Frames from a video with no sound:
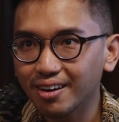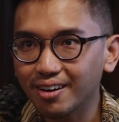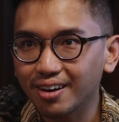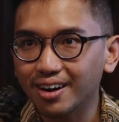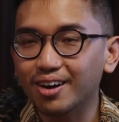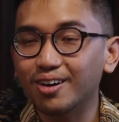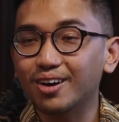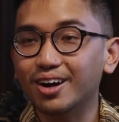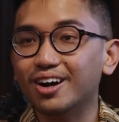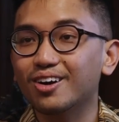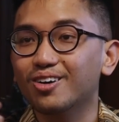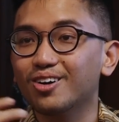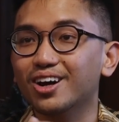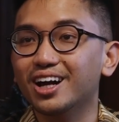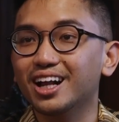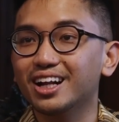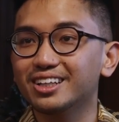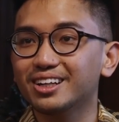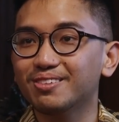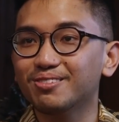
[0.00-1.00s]
orang-orang
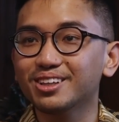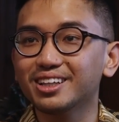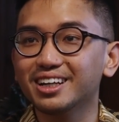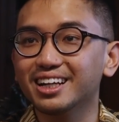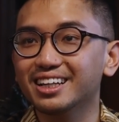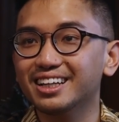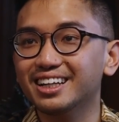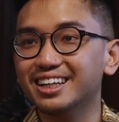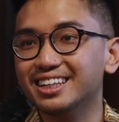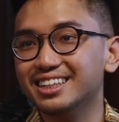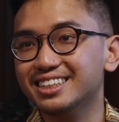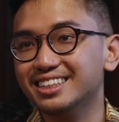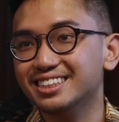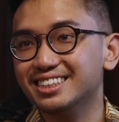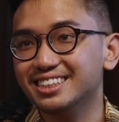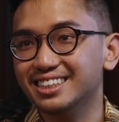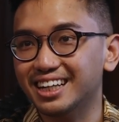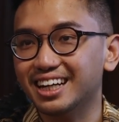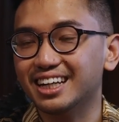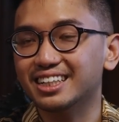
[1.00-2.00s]
lokalnya pun ternyata
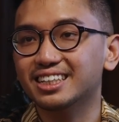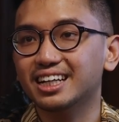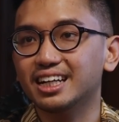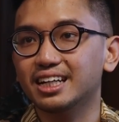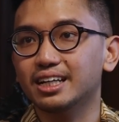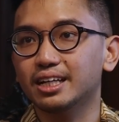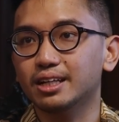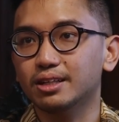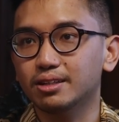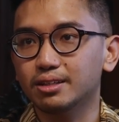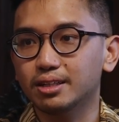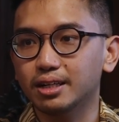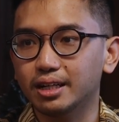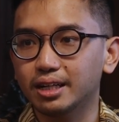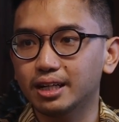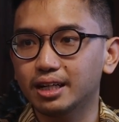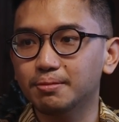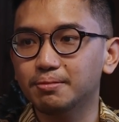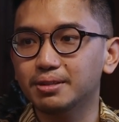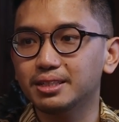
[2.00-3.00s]
senang sekali gitu dan
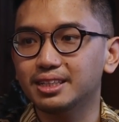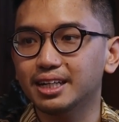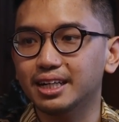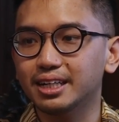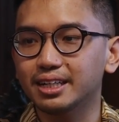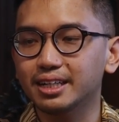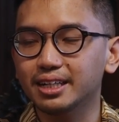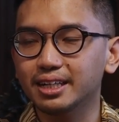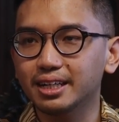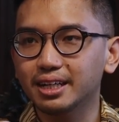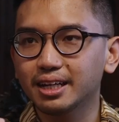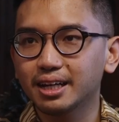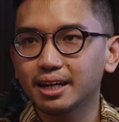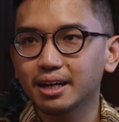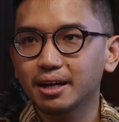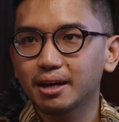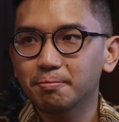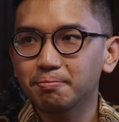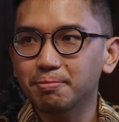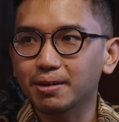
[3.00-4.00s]
ini menjadi
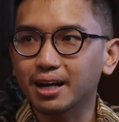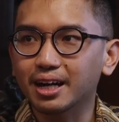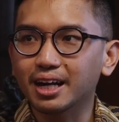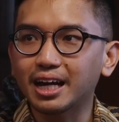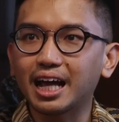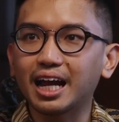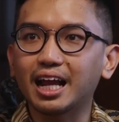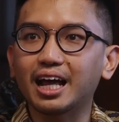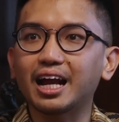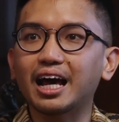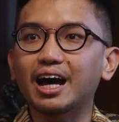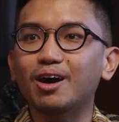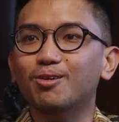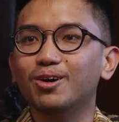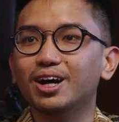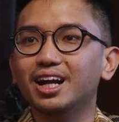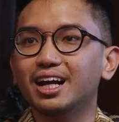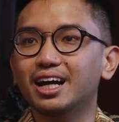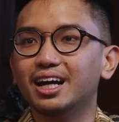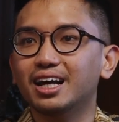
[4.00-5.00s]
pengenalan
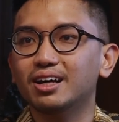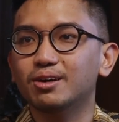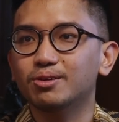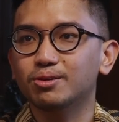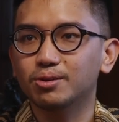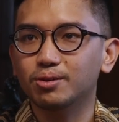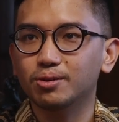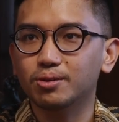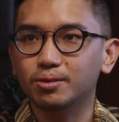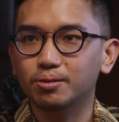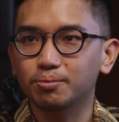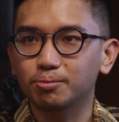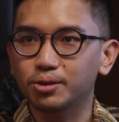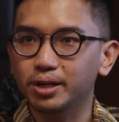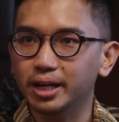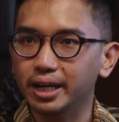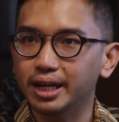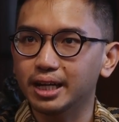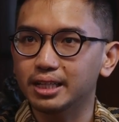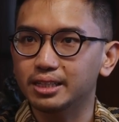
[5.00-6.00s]
awal lah untuk
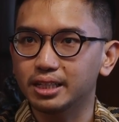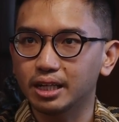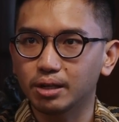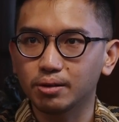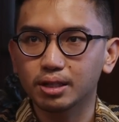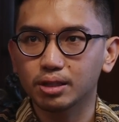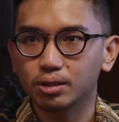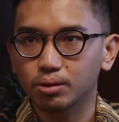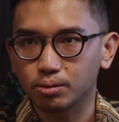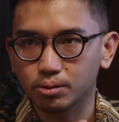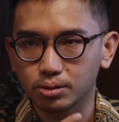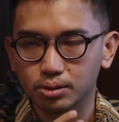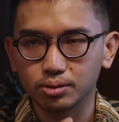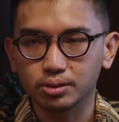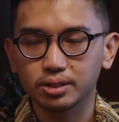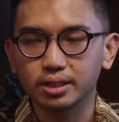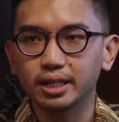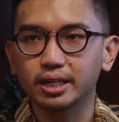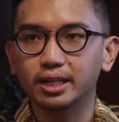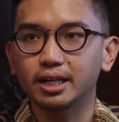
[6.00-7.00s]
kebudayaan Jawa atau
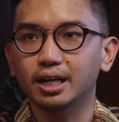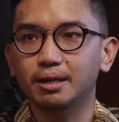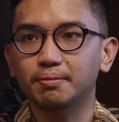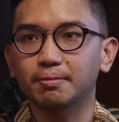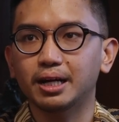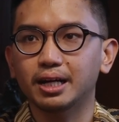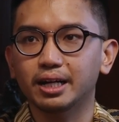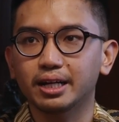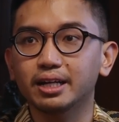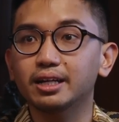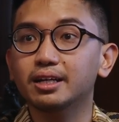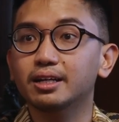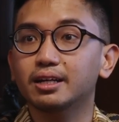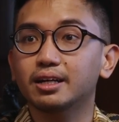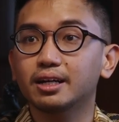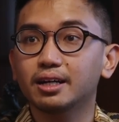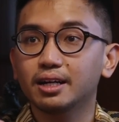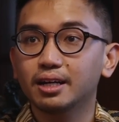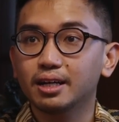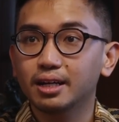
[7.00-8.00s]
khususnya dalam hal ini
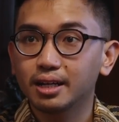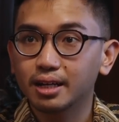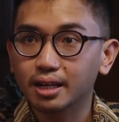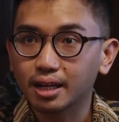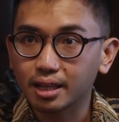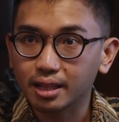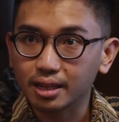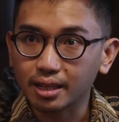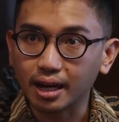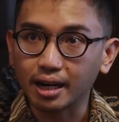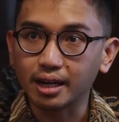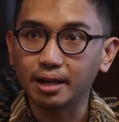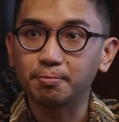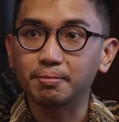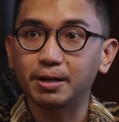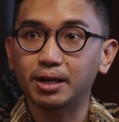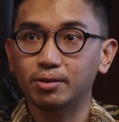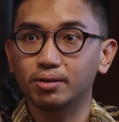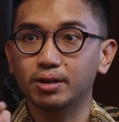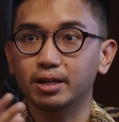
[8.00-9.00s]
terhadap
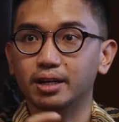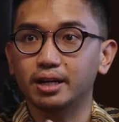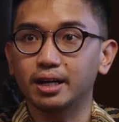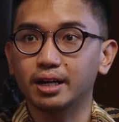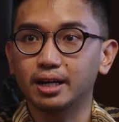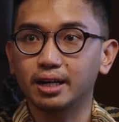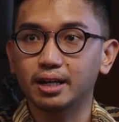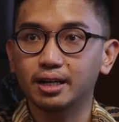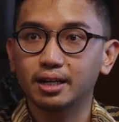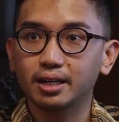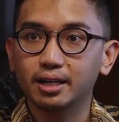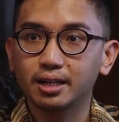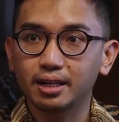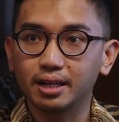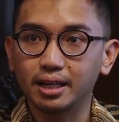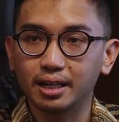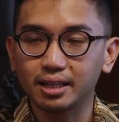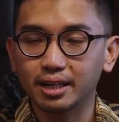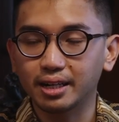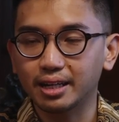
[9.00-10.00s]
mangkunegaran
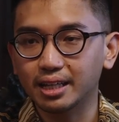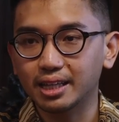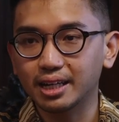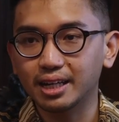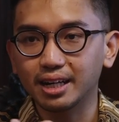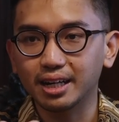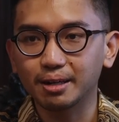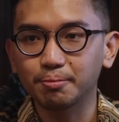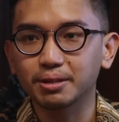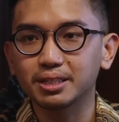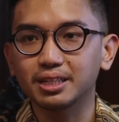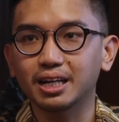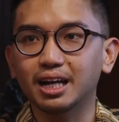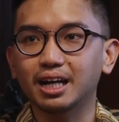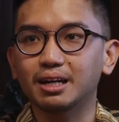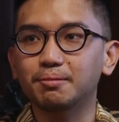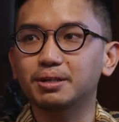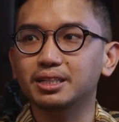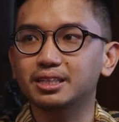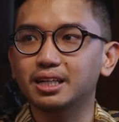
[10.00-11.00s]
dan ternyata dari
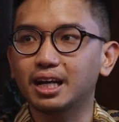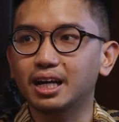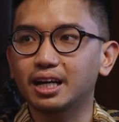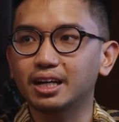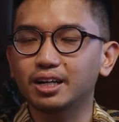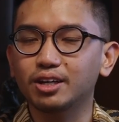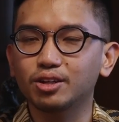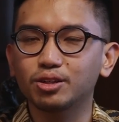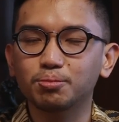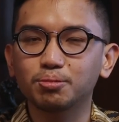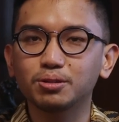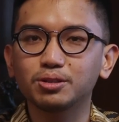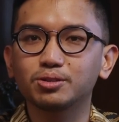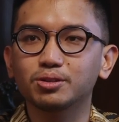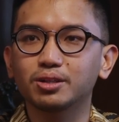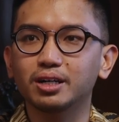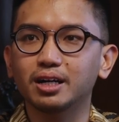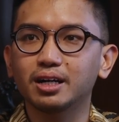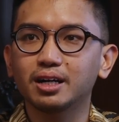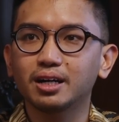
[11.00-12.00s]
perjalanan-perjalanan itu pun
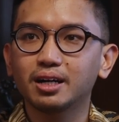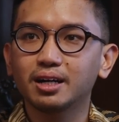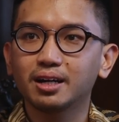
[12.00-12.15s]
juga